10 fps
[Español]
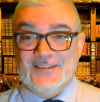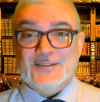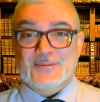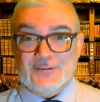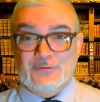Yo
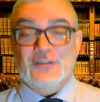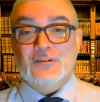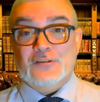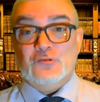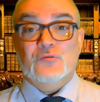estaba estudiando
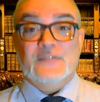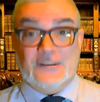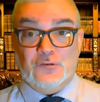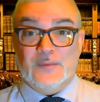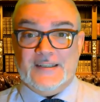
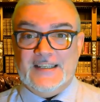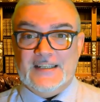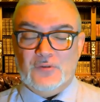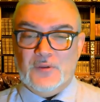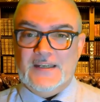
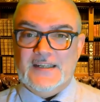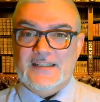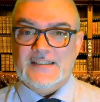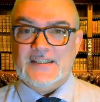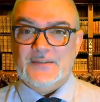naturopatía,
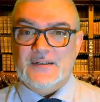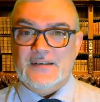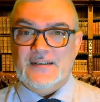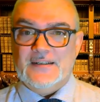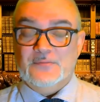todavía
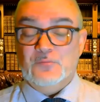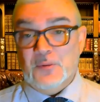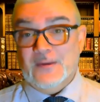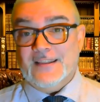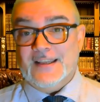estaba muy verde